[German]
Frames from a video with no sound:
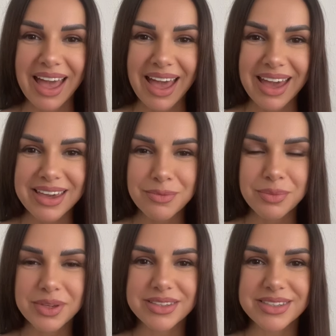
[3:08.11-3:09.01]

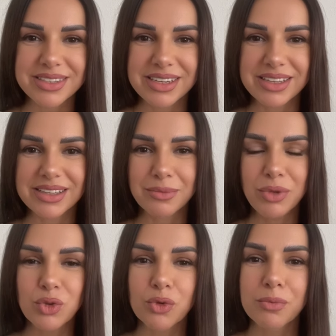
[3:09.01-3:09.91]
einbeziehen,
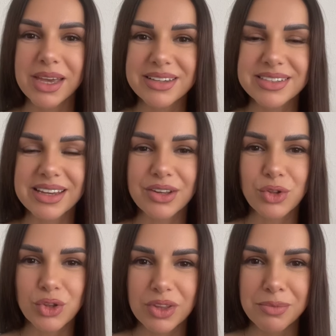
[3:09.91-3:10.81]
damit du mehr seine
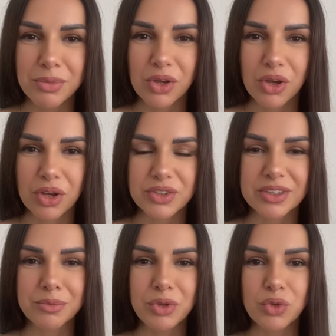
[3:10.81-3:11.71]
Stimme hörst,
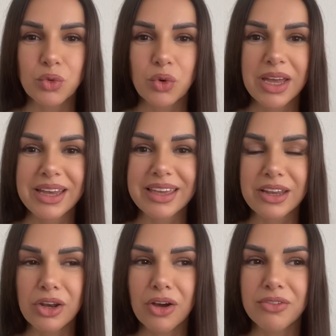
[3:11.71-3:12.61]
damit du
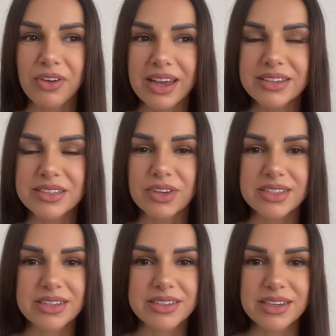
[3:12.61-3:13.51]
genau weißt, was
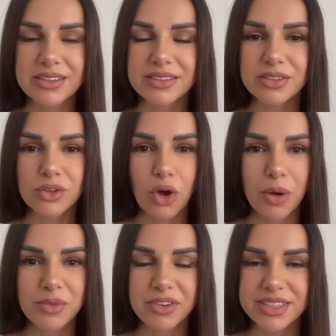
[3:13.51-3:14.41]
als nächstes
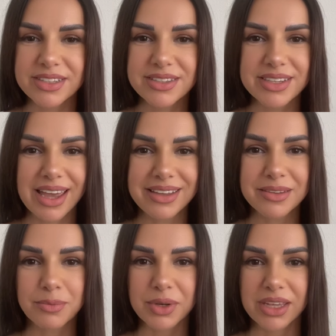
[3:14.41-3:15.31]
kommt, was die
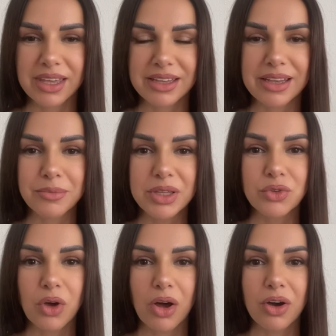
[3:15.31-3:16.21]
Zeiten bringen, damit
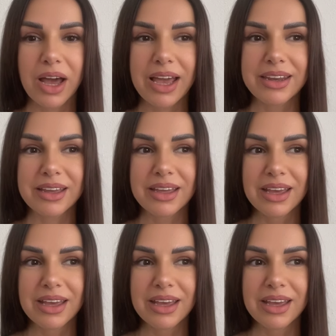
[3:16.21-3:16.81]
du auch eine,